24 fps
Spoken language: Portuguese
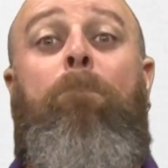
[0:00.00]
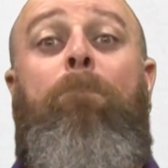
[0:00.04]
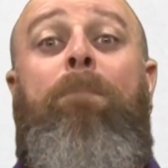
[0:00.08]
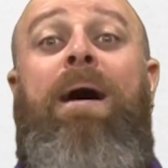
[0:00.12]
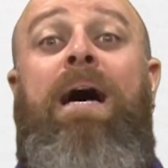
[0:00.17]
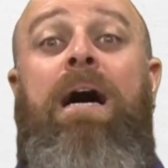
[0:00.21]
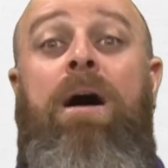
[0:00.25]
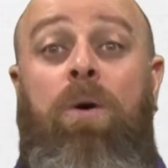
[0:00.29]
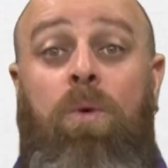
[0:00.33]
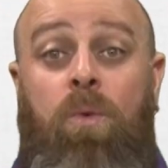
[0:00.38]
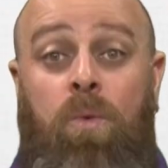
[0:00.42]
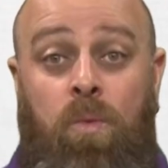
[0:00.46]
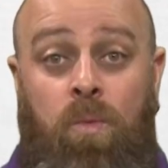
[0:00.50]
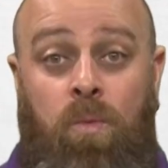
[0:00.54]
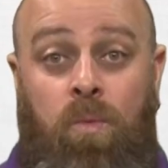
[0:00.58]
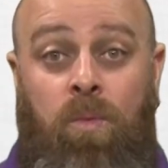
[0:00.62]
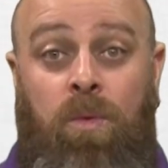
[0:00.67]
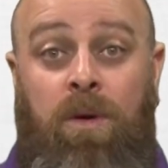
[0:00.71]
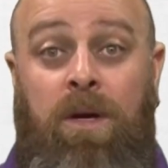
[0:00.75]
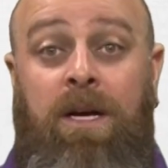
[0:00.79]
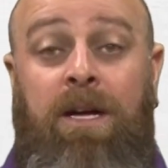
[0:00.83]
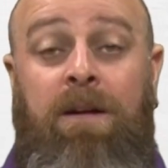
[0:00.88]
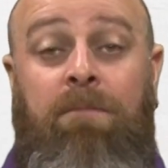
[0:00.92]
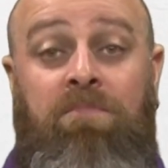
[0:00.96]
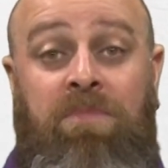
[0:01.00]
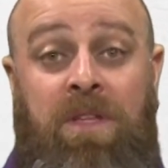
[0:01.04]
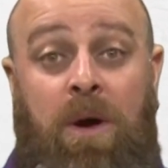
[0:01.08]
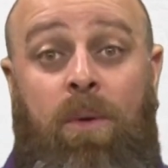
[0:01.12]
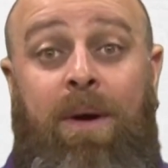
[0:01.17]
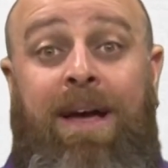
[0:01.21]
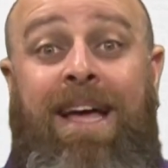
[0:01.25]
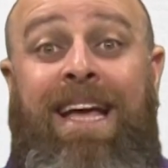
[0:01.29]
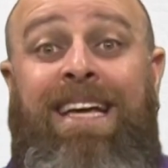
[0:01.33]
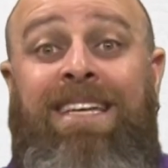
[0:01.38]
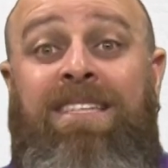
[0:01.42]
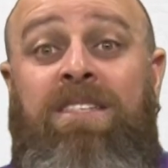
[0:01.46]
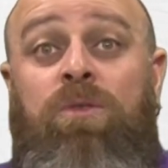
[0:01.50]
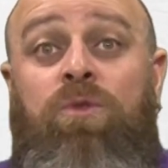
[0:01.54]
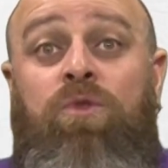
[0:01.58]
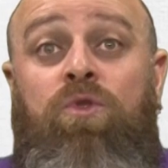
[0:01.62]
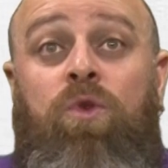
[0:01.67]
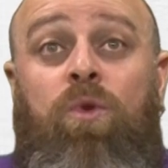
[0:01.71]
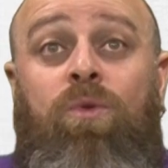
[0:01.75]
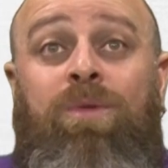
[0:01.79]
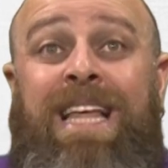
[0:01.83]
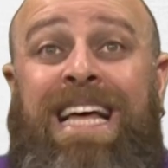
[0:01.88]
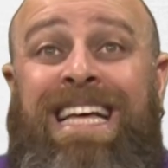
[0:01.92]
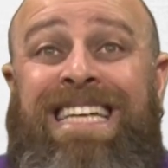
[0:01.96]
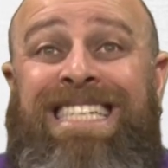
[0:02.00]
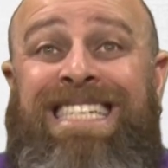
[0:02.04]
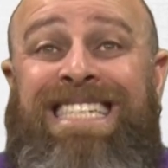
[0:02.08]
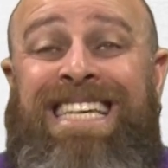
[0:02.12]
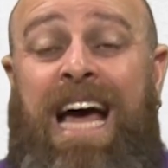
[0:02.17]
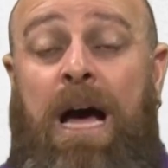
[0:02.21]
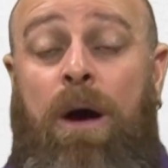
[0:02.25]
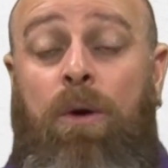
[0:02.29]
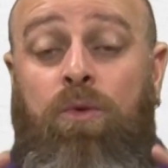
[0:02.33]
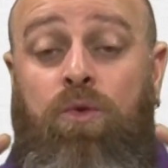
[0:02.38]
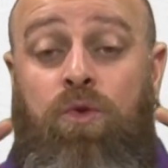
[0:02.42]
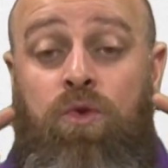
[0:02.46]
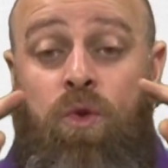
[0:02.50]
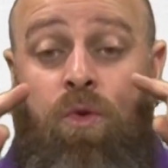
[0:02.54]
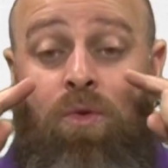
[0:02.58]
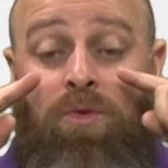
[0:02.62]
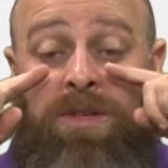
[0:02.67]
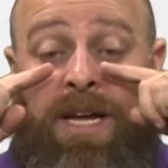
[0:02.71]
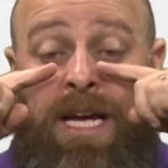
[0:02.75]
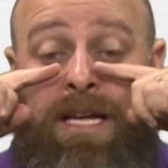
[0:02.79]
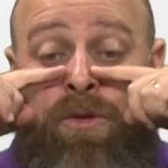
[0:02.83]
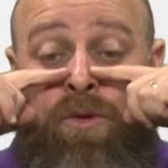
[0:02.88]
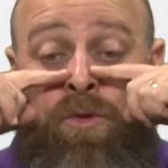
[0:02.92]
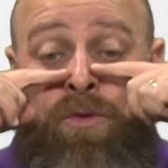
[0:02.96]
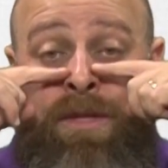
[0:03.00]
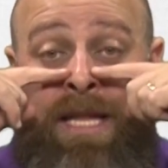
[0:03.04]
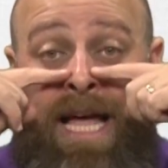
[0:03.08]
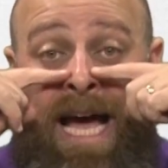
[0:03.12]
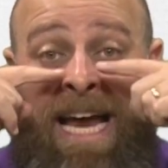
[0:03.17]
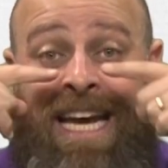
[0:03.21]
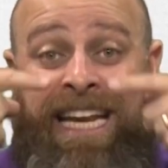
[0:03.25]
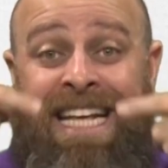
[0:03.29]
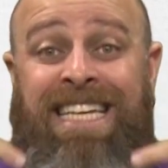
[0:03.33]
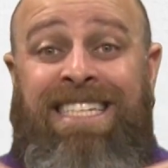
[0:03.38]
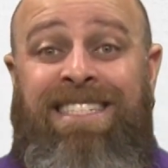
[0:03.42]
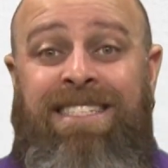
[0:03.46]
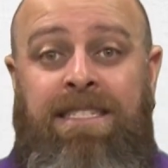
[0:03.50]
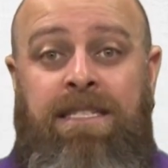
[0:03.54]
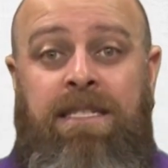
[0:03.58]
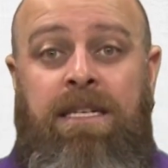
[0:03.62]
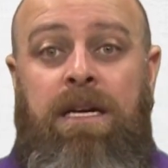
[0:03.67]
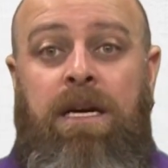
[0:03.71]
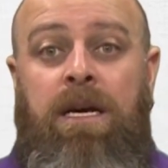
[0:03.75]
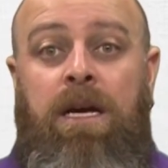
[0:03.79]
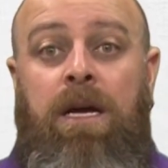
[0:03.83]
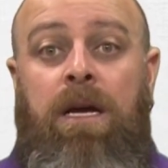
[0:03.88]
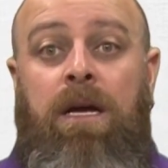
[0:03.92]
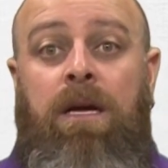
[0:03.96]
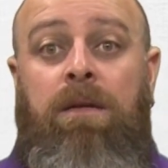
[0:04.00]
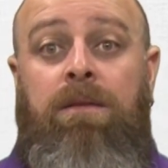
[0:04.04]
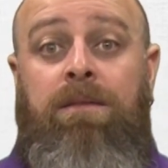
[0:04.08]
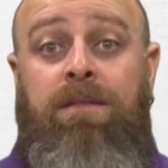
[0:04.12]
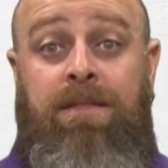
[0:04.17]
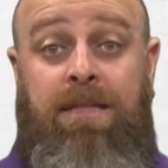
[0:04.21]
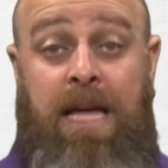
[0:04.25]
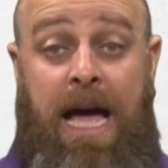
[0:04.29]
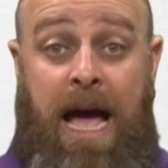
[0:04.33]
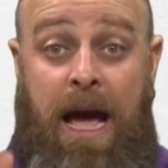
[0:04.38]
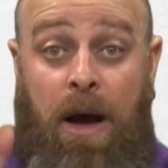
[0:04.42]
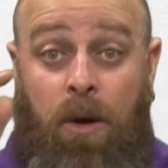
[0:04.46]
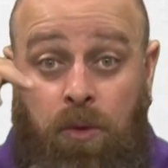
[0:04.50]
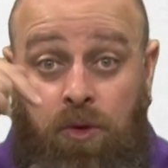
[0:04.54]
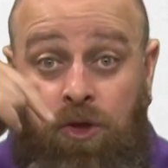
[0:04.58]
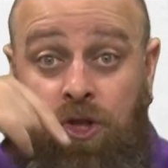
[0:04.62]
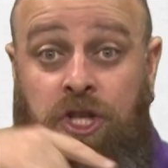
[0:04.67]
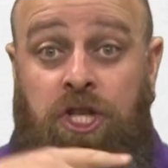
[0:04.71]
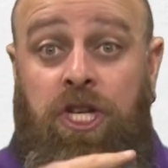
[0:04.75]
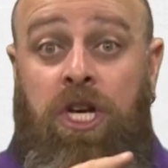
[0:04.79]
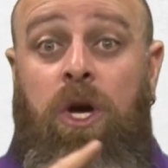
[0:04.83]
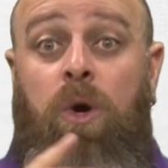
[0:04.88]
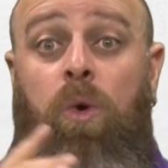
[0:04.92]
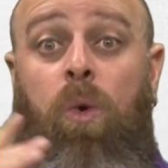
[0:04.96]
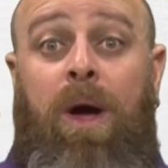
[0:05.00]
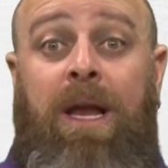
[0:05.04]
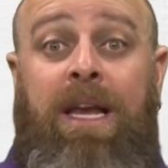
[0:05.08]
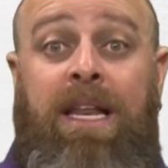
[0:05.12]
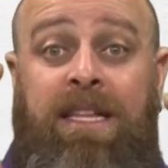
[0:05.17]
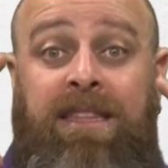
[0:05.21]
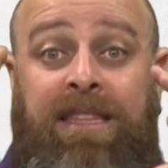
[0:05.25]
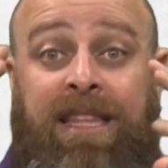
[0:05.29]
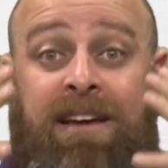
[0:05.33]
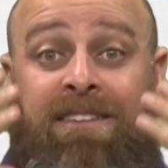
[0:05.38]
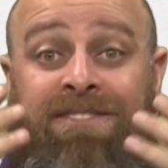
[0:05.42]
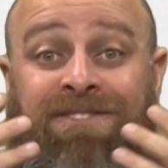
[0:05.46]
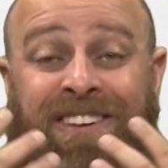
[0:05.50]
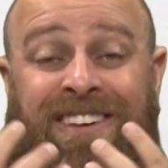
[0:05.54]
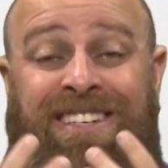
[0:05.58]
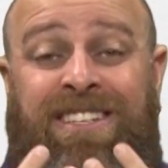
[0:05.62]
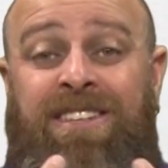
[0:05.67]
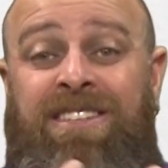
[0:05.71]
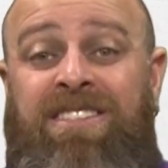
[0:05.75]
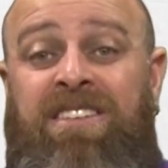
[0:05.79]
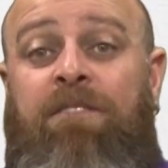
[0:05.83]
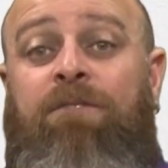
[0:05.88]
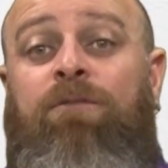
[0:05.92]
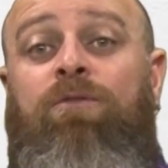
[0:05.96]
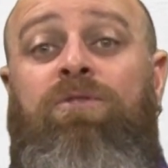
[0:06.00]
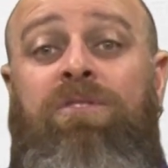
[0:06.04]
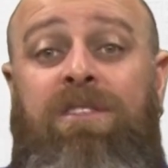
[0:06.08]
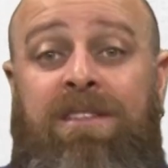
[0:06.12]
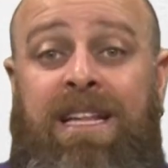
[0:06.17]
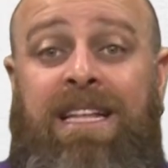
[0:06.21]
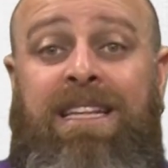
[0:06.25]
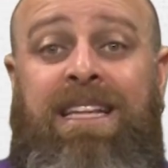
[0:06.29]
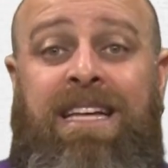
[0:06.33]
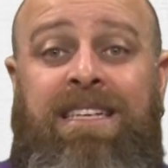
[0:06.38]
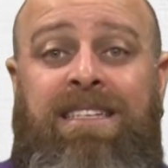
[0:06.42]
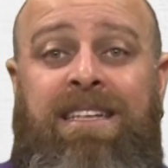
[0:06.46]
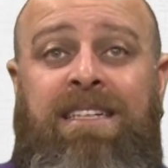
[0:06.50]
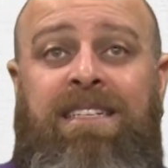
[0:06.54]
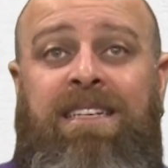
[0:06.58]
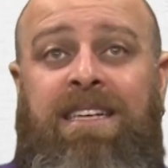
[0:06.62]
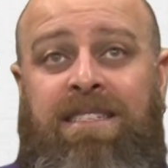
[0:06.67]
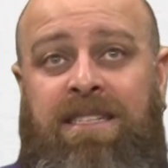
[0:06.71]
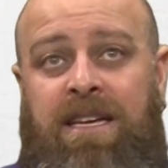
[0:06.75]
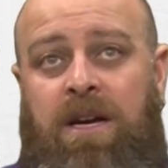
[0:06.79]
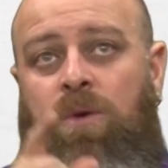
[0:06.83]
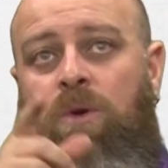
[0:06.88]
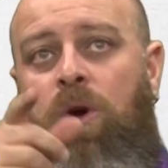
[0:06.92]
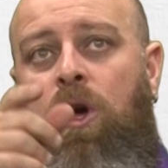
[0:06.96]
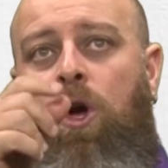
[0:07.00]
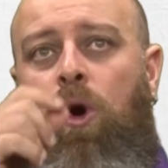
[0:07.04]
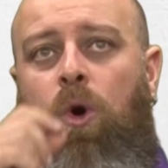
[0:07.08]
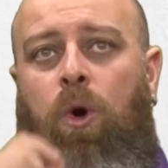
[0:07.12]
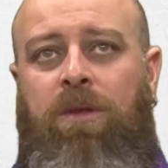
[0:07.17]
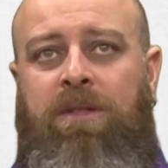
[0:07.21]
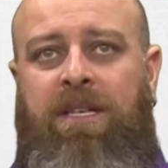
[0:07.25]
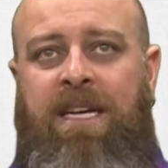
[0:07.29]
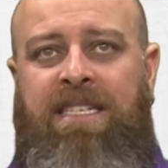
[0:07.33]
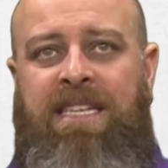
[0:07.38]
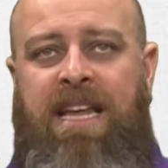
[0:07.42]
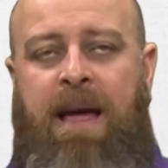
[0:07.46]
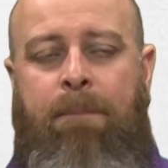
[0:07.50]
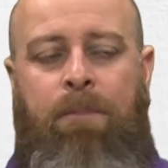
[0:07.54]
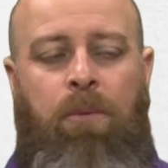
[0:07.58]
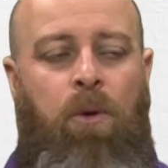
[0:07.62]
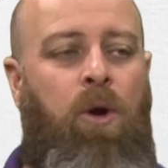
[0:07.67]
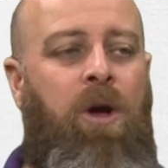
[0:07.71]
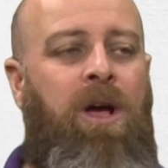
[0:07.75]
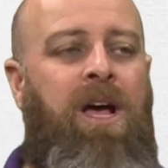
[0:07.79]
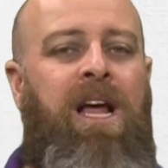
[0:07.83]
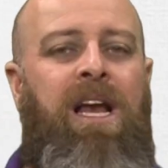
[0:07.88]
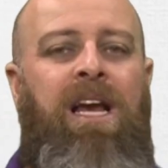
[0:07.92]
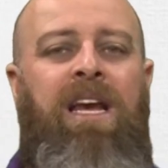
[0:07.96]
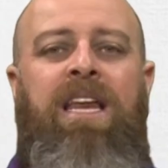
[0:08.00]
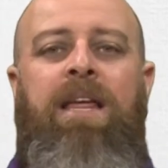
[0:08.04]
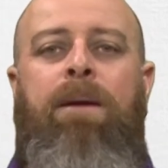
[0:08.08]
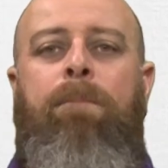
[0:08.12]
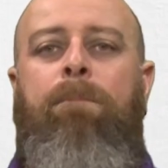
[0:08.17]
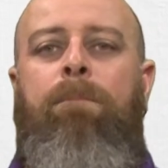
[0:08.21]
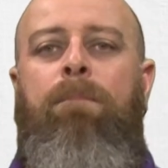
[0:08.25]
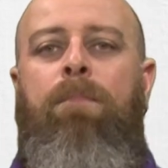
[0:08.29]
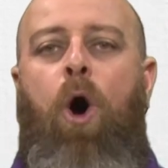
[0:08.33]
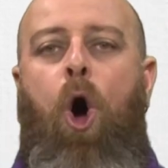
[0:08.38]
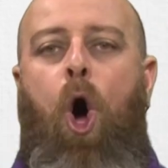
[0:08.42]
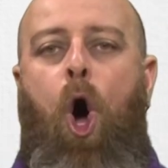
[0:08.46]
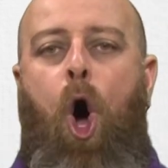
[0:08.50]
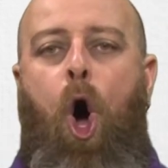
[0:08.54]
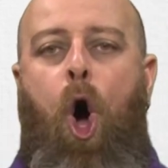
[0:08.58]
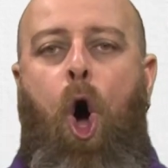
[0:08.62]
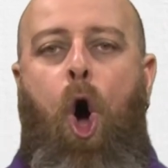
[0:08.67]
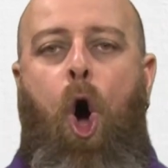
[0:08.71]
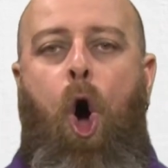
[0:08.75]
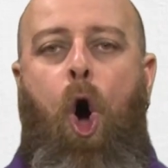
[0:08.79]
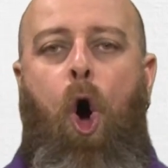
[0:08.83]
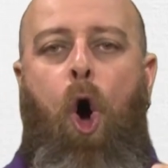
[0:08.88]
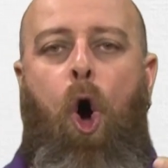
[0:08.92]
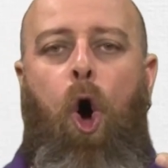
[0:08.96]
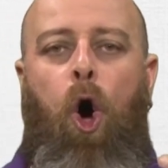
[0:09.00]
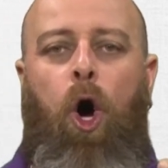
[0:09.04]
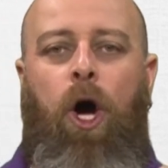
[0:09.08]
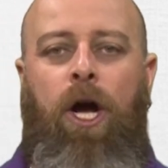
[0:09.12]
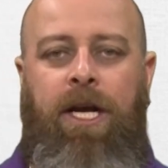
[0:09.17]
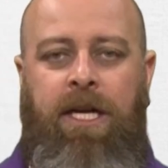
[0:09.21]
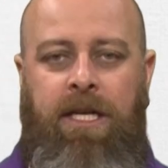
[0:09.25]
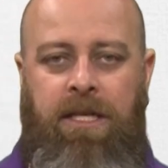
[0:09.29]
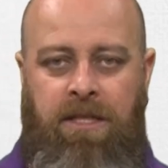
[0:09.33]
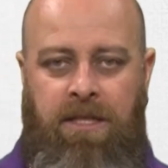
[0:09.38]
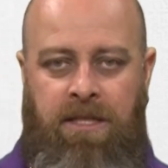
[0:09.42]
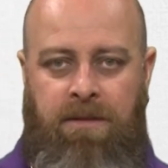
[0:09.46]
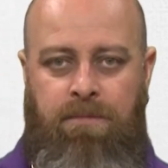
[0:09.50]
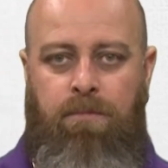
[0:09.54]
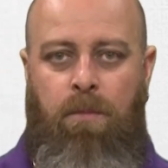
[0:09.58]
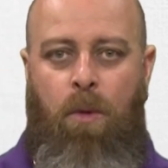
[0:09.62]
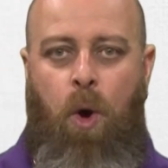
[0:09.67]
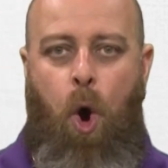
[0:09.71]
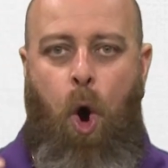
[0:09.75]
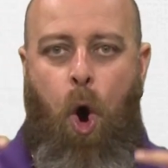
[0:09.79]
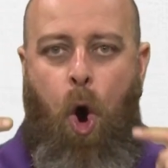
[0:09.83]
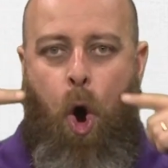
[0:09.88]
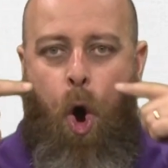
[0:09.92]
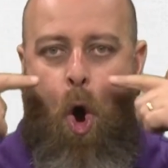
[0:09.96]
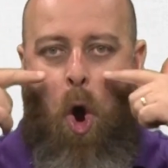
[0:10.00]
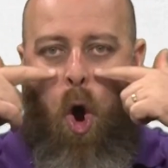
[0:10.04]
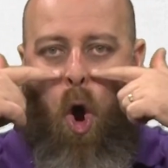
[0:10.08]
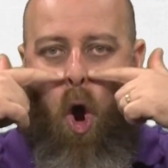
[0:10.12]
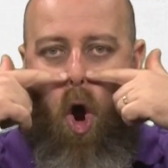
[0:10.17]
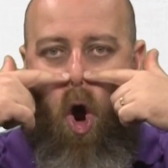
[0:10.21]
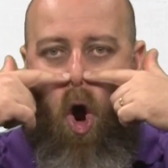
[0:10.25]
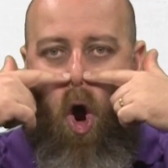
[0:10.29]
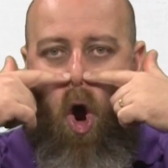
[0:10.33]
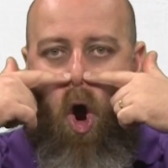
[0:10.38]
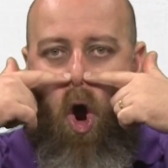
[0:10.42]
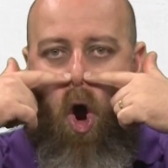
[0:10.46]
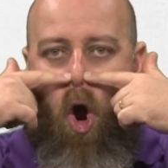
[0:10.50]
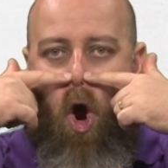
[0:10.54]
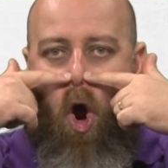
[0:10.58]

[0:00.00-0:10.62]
Pão. Então, esse é um som nasal, o som sai no nariz, tá? O tio ali tá fazendo essa função da nasalização. Outro exemplo, limões, mon...